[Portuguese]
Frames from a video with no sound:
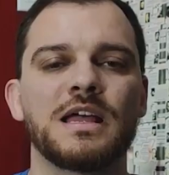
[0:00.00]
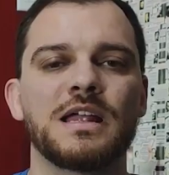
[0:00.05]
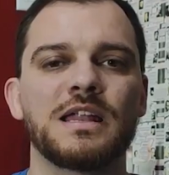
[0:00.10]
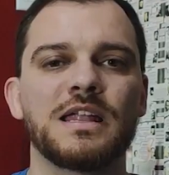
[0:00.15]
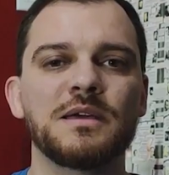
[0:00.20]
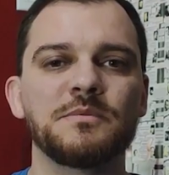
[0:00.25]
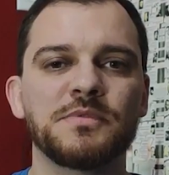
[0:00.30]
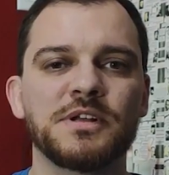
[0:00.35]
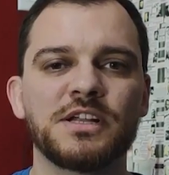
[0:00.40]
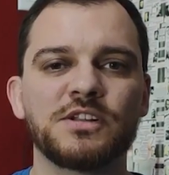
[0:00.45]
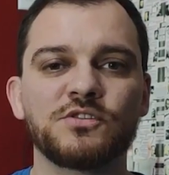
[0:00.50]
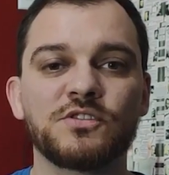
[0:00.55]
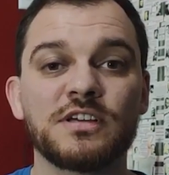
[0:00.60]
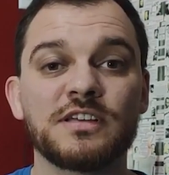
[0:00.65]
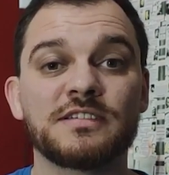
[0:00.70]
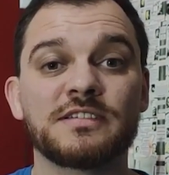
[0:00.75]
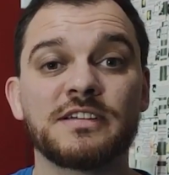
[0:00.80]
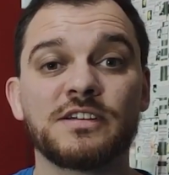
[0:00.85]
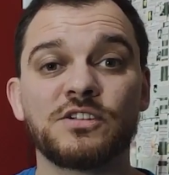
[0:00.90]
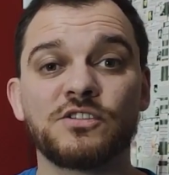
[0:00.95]
Lembrando que
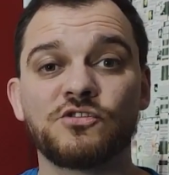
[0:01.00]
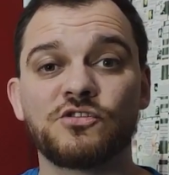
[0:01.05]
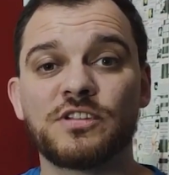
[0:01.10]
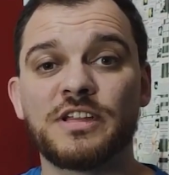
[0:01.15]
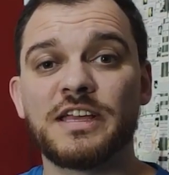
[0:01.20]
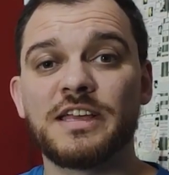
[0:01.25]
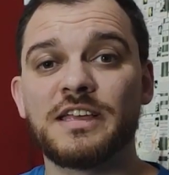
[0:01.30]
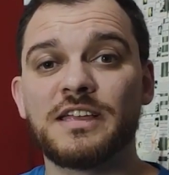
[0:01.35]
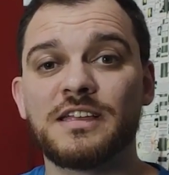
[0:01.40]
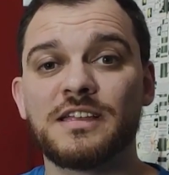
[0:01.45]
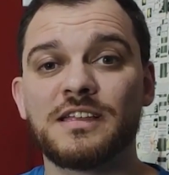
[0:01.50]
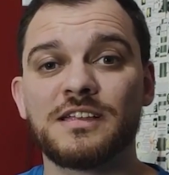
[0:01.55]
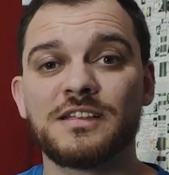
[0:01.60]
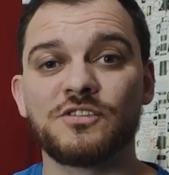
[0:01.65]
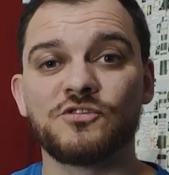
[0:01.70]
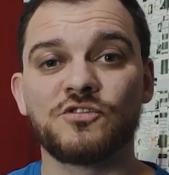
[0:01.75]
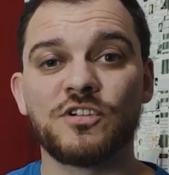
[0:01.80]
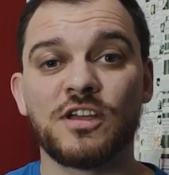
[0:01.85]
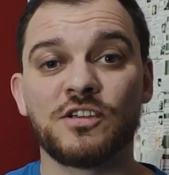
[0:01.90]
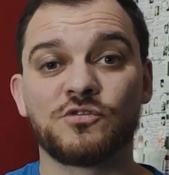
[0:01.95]
esse ano a gente tem
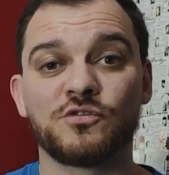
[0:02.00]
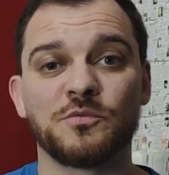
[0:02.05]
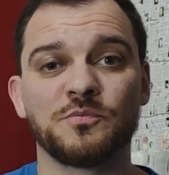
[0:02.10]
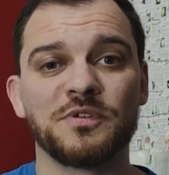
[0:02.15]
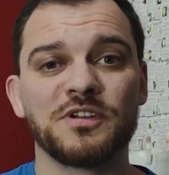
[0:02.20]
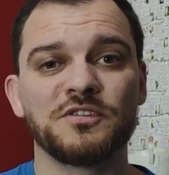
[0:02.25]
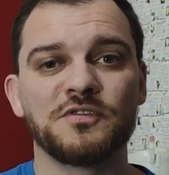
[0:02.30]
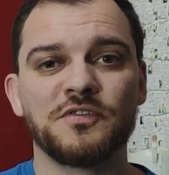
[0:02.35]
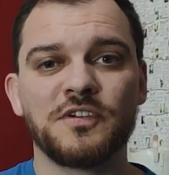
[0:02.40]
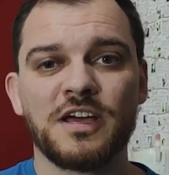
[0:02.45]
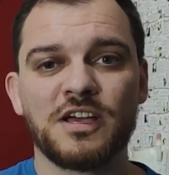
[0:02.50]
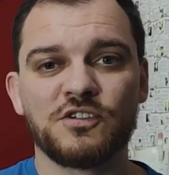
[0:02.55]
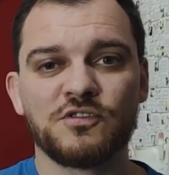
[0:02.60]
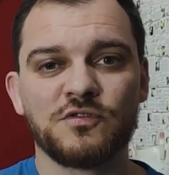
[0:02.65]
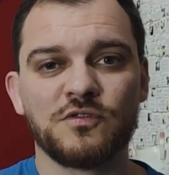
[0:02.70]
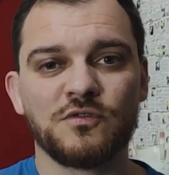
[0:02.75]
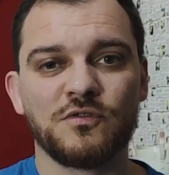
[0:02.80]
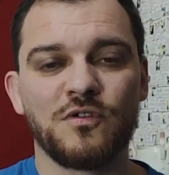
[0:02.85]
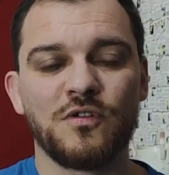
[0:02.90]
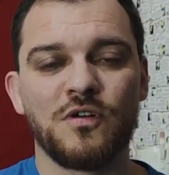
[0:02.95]
Jazz Plant
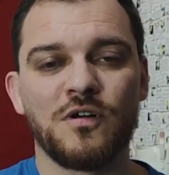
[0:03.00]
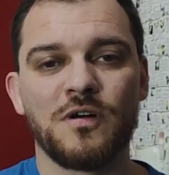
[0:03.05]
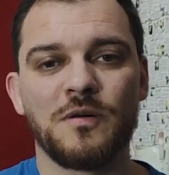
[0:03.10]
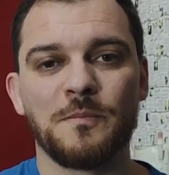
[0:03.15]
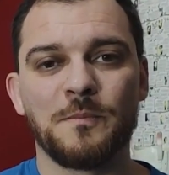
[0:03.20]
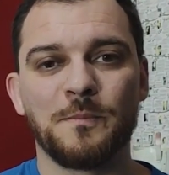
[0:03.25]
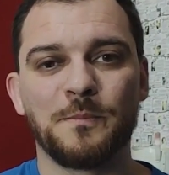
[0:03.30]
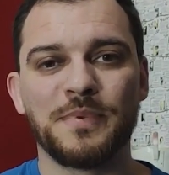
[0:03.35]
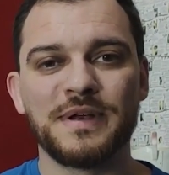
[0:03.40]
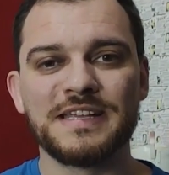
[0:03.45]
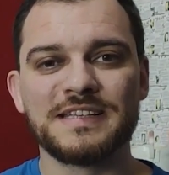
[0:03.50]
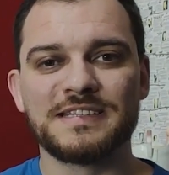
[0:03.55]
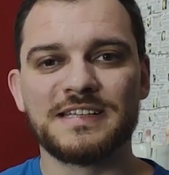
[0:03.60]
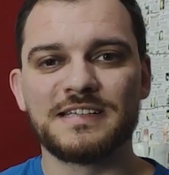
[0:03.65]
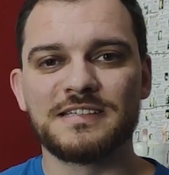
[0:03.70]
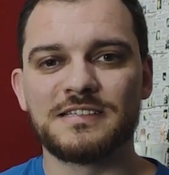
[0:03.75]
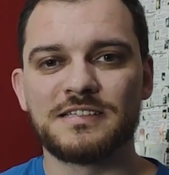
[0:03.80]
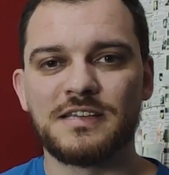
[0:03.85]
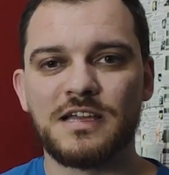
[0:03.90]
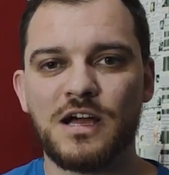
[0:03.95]
Festival
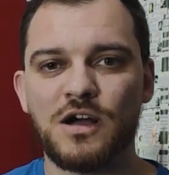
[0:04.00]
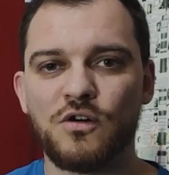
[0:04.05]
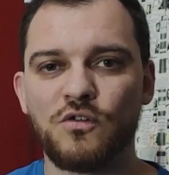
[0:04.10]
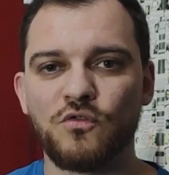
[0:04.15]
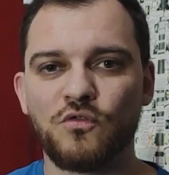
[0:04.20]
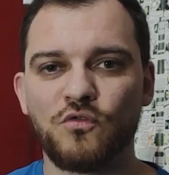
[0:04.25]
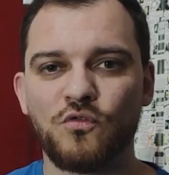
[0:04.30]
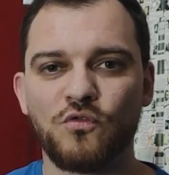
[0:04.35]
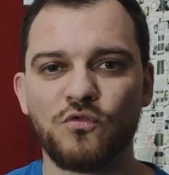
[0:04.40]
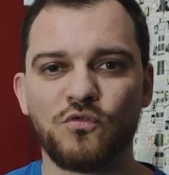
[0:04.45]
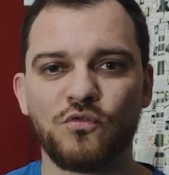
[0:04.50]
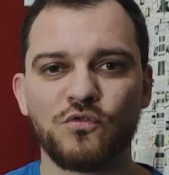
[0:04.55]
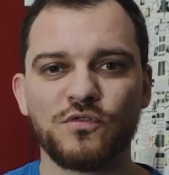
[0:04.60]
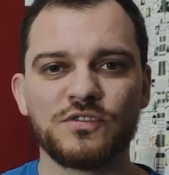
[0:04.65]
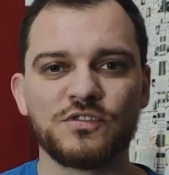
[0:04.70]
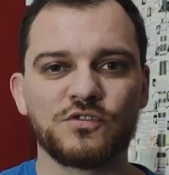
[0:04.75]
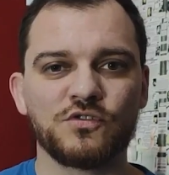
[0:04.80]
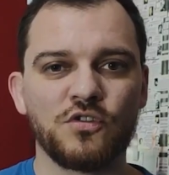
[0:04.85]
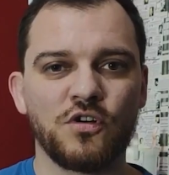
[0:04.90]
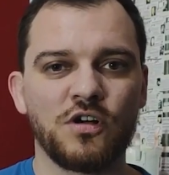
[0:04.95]
presencial com
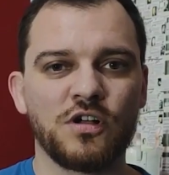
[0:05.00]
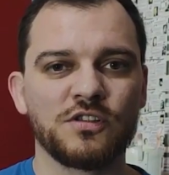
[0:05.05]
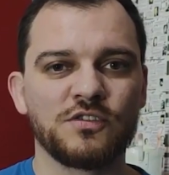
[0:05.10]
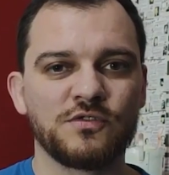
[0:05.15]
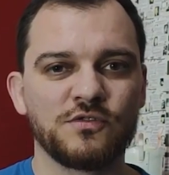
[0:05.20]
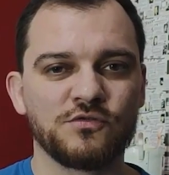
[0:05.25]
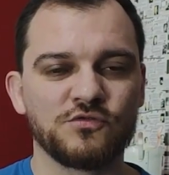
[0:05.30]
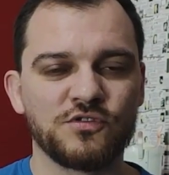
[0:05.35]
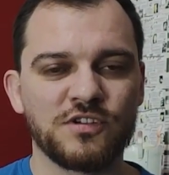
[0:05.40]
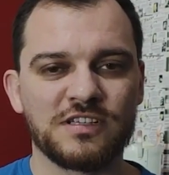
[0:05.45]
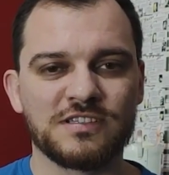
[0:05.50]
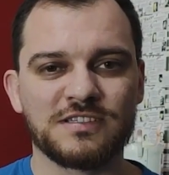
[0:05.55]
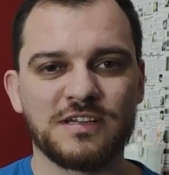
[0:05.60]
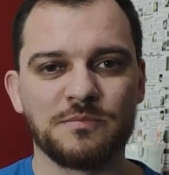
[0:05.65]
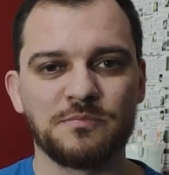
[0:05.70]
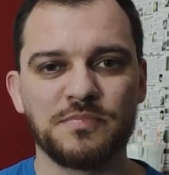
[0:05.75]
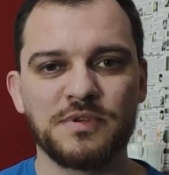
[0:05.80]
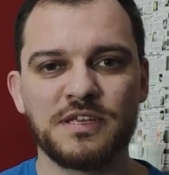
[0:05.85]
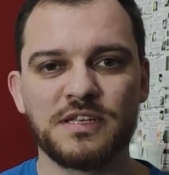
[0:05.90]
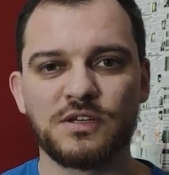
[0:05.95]
Luiz Dodson, Jessica
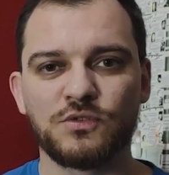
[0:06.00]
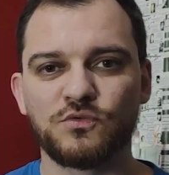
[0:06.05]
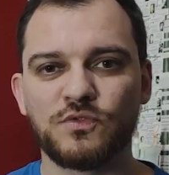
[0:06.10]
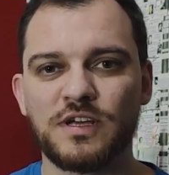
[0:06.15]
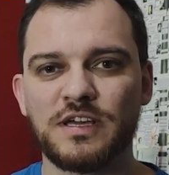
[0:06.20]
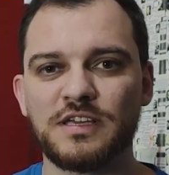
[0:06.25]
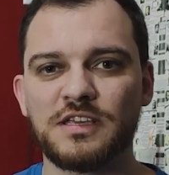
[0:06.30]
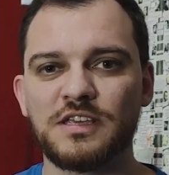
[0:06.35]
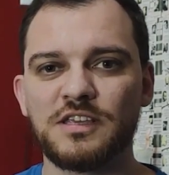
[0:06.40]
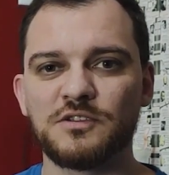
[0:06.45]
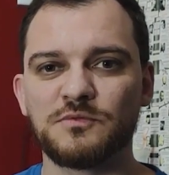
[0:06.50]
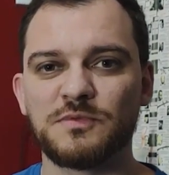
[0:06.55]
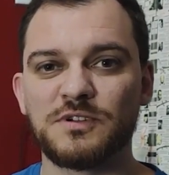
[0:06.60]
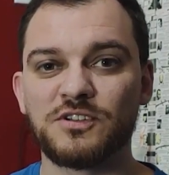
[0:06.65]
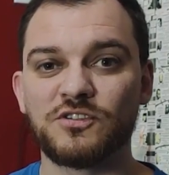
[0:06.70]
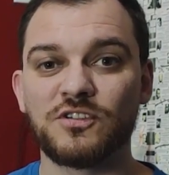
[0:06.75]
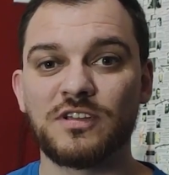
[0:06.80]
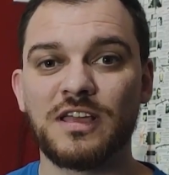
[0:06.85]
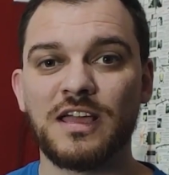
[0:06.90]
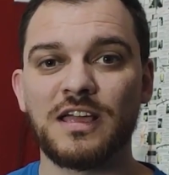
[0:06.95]
Pina, Greg
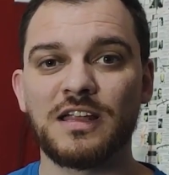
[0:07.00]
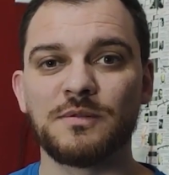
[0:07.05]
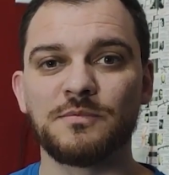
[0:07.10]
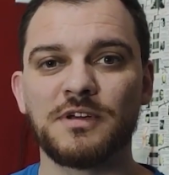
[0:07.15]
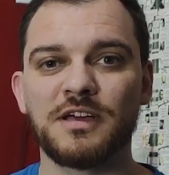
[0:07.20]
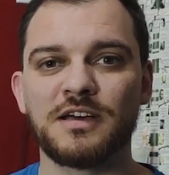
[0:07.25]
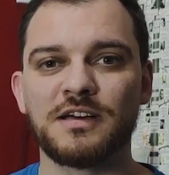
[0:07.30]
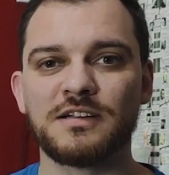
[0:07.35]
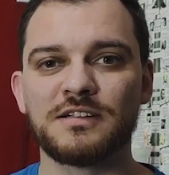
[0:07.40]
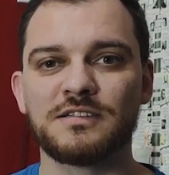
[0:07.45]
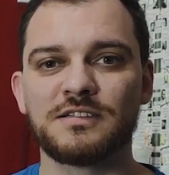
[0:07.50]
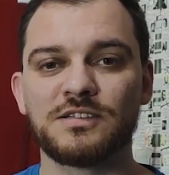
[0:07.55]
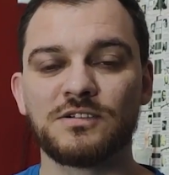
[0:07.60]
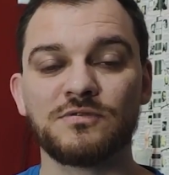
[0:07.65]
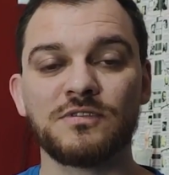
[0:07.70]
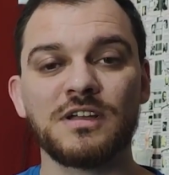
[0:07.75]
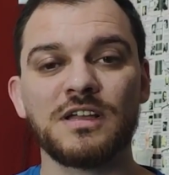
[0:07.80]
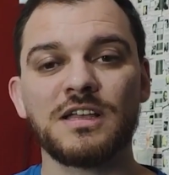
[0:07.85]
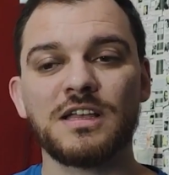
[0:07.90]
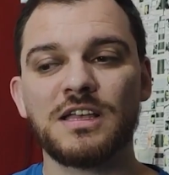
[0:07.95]
Gisbert, Kirby Hudson